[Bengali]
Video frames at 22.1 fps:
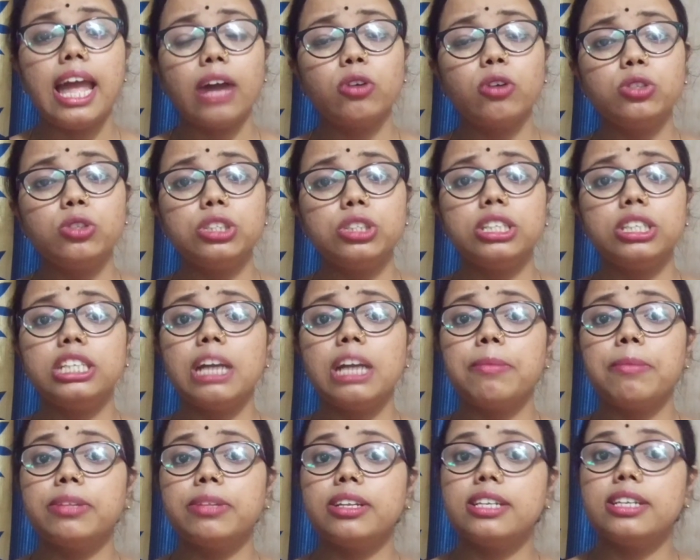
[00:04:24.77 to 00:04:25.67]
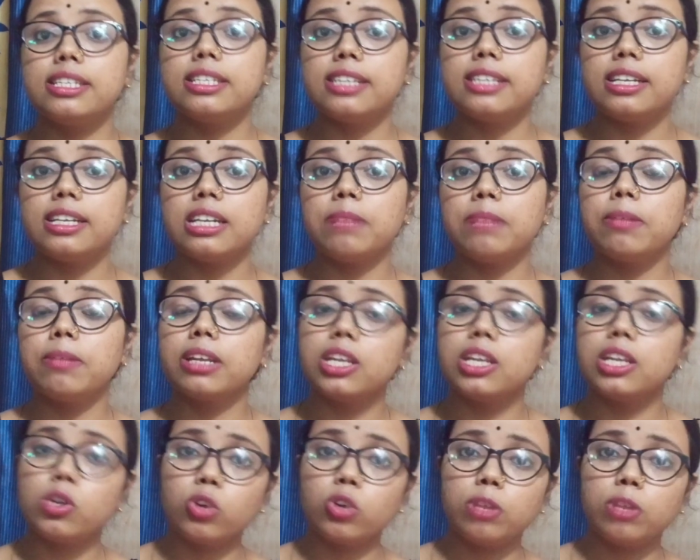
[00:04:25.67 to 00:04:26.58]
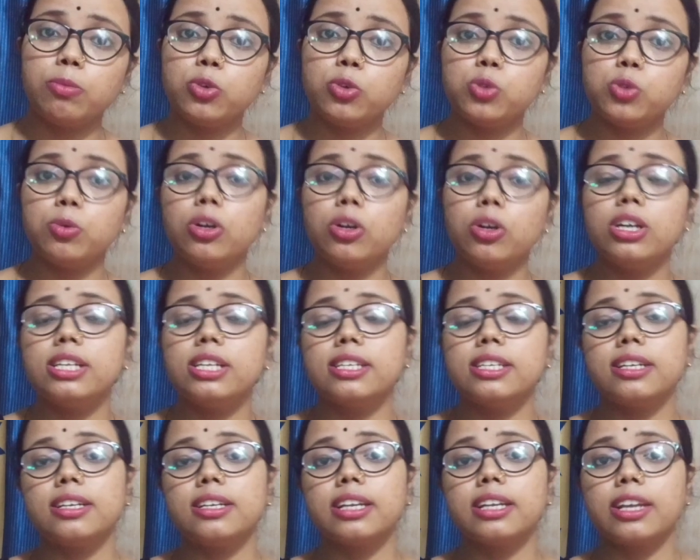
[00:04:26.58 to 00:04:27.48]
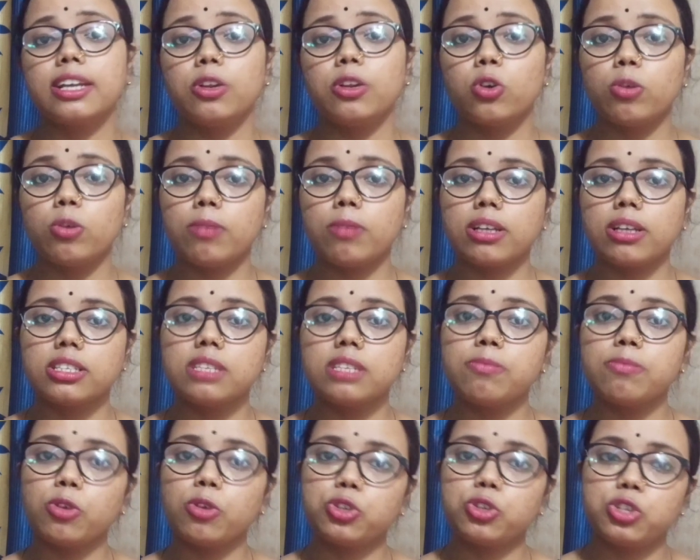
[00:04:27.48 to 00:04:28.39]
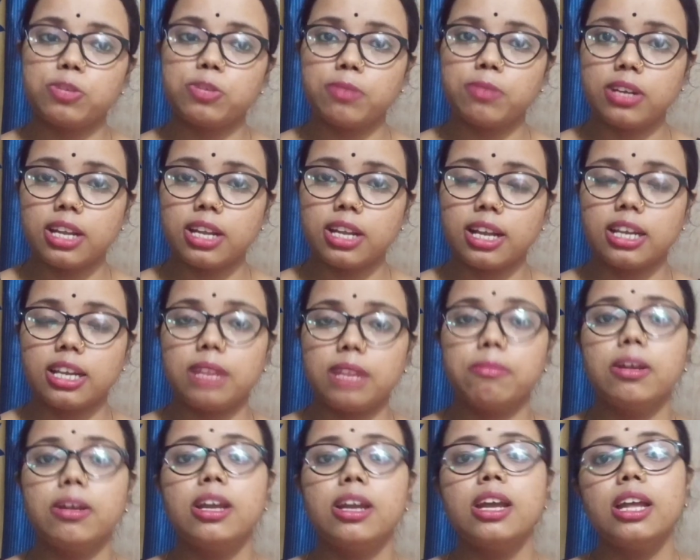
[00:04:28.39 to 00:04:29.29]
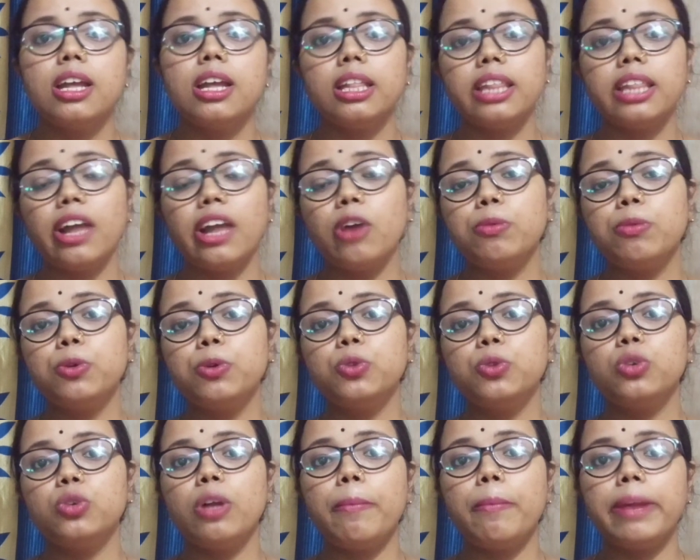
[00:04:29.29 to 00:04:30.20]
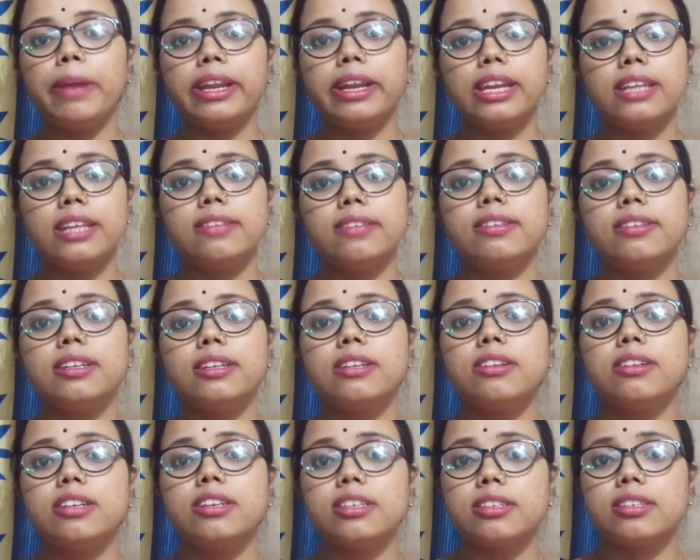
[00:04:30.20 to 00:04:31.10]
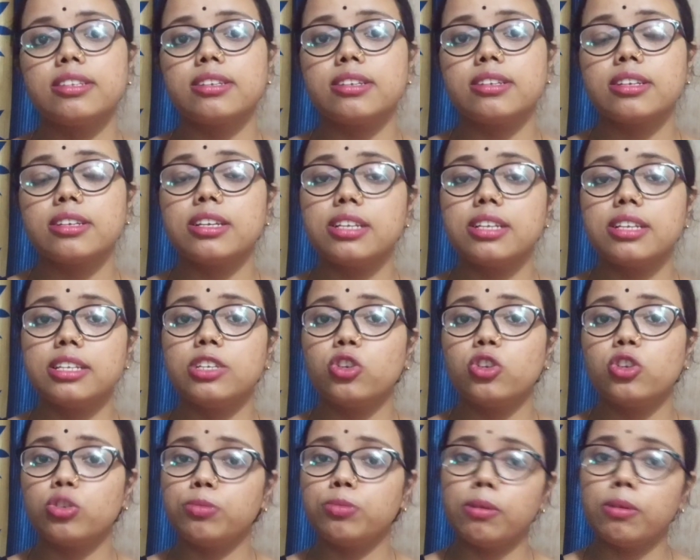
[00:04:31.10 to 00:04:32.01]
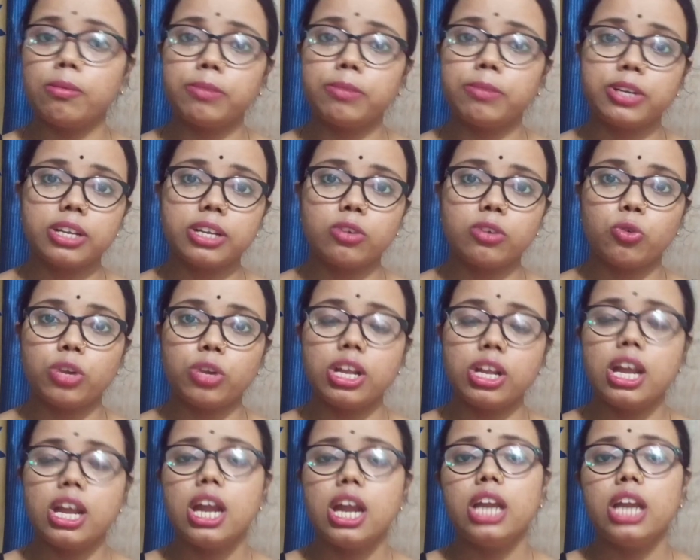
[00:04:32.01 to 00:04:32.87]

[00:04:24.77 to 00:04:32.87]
এখন জেনে আমাদের রেজাল্ট আমরা কি করে বুঝবো রেজাল্টটা কীরকম আসছে পজিটিভ না নেগেটিভ দেখো বন্ধুরা প্রেগনেন্সি টেস্ট কিটে যেরকমভাবে আমরা ঠিক করি